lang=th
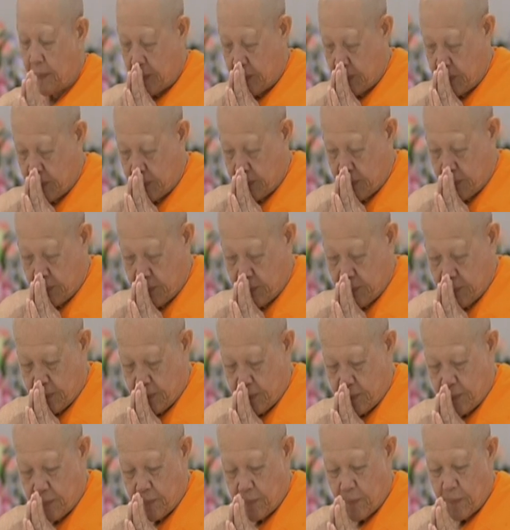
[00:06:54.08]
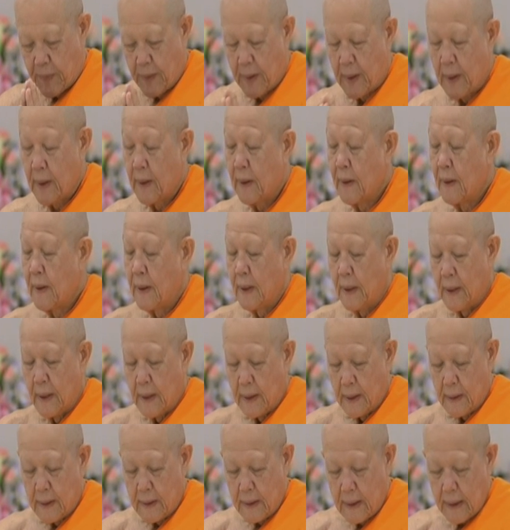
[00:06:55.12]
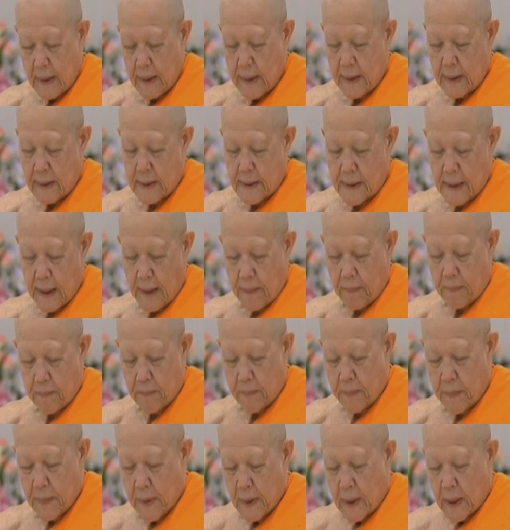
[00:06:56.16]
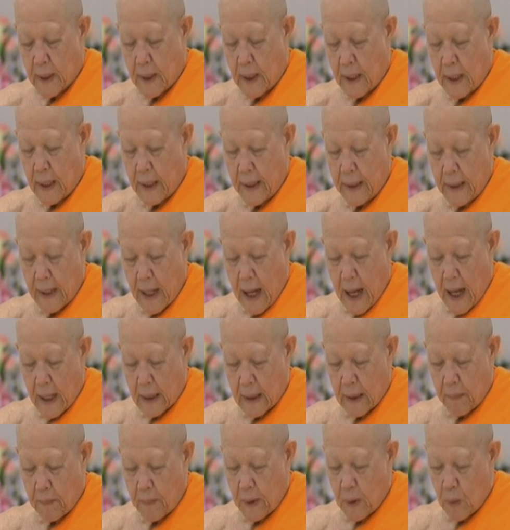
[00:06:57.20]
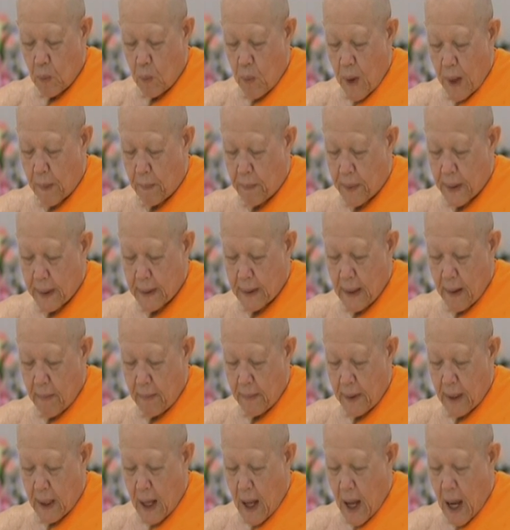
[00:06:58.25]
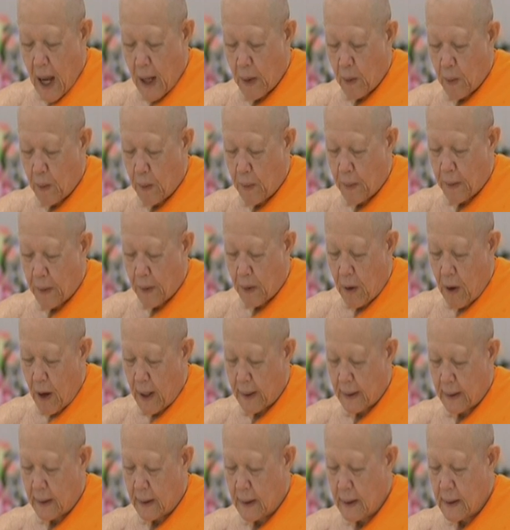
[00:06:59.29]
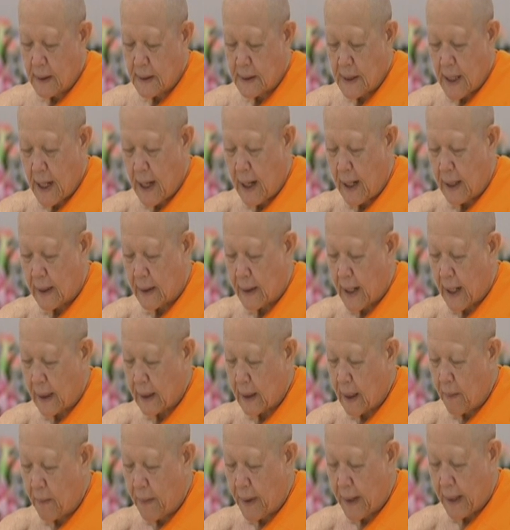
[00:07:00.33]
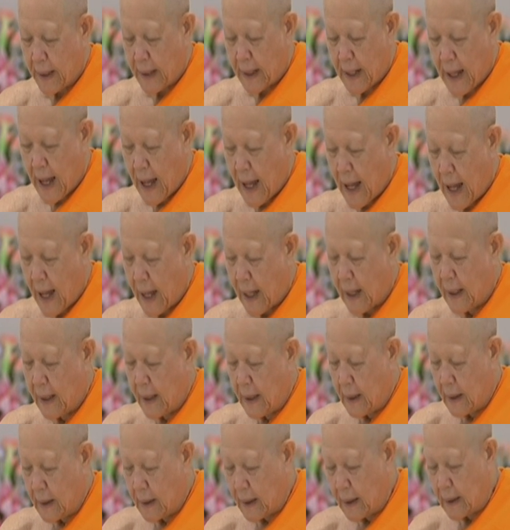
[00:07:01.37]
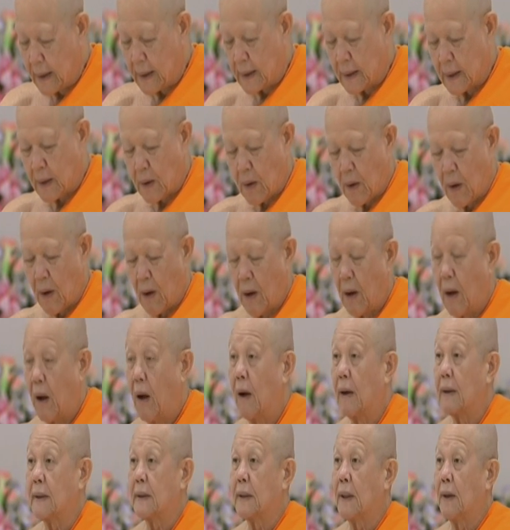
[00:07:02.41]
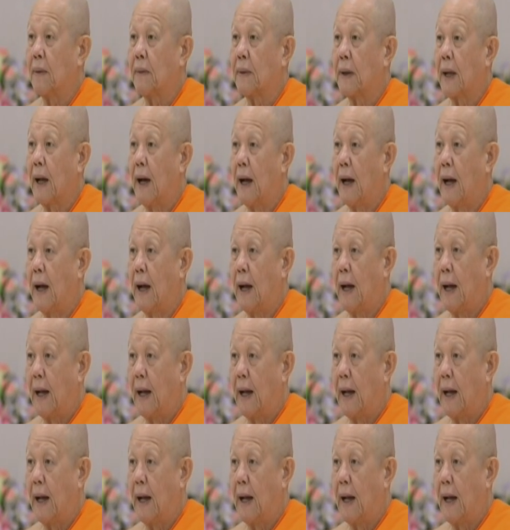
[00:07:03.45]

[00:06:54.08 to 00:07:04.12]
20กัลยาณมิตรวัดพระธรรมกายโอริกอน สหรัฐอเมริกาหนึ่งกองเจ้าค่า